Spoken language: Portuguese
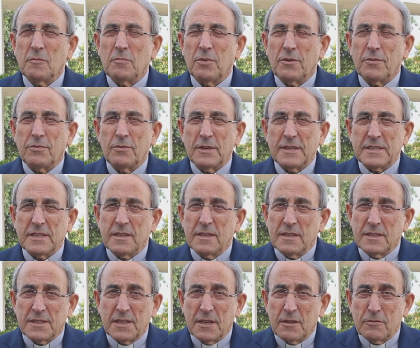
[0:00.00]
Por força
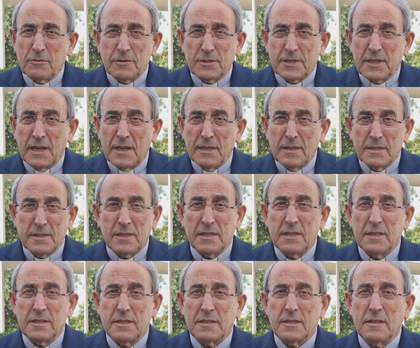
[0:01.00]
das
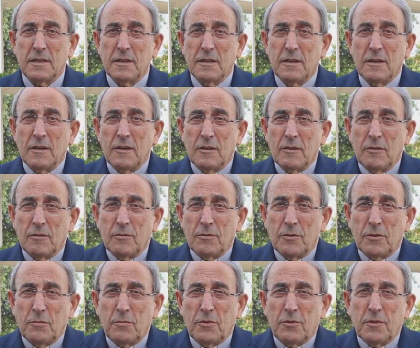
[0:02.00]
circunstâncias, o
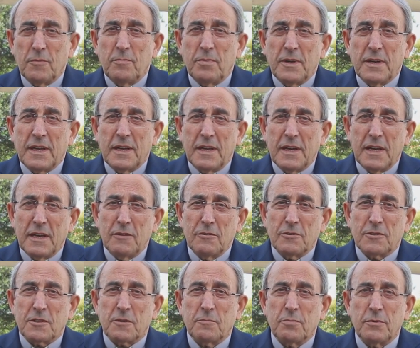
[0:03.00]
número de
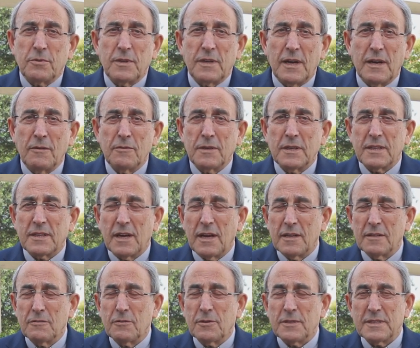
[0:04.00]
peregrinos que poderão
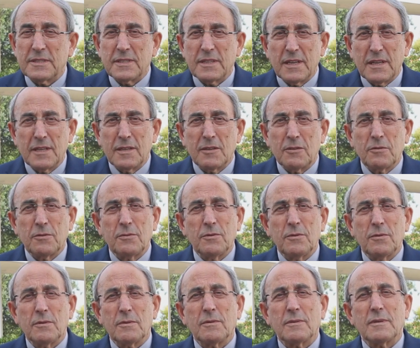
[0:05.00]
entrar no
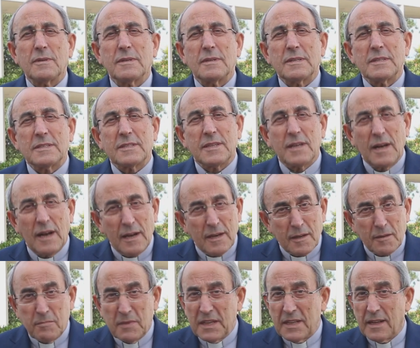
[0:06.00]
recinto será
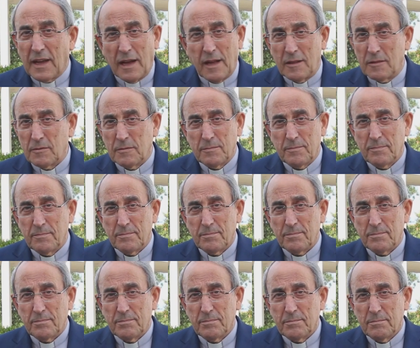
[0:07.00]
limitado.
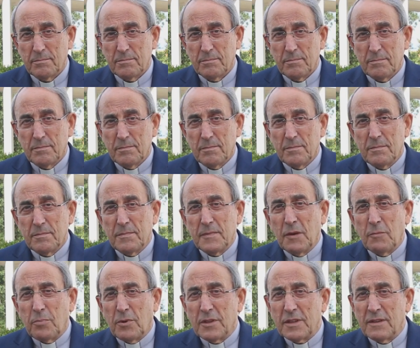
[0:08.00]

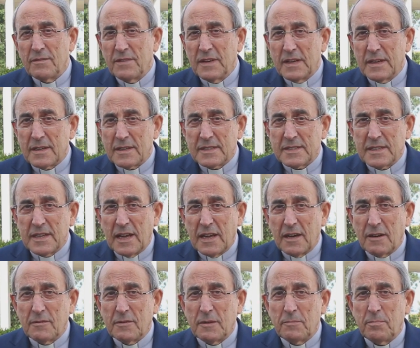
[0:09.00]
Não pode haver
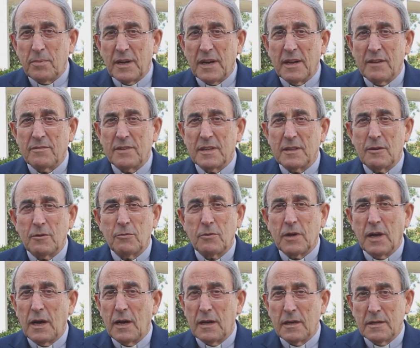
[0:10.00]
reserva prévia de
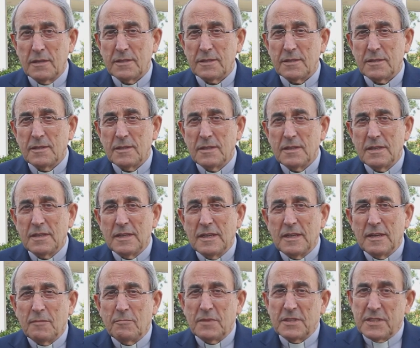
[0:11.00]
lugares,
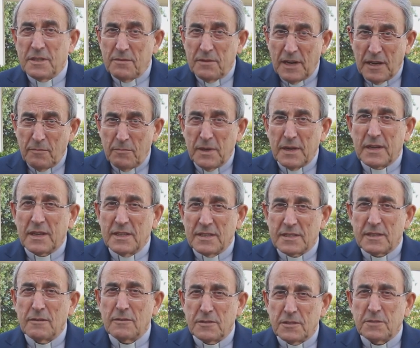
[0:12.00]
mas haverá
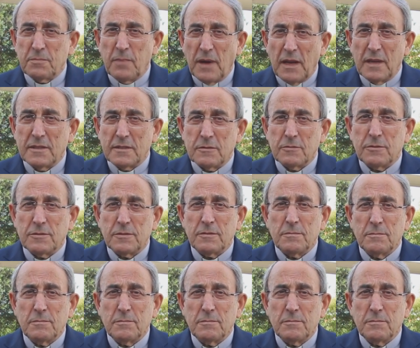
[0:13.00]
marcação de espaços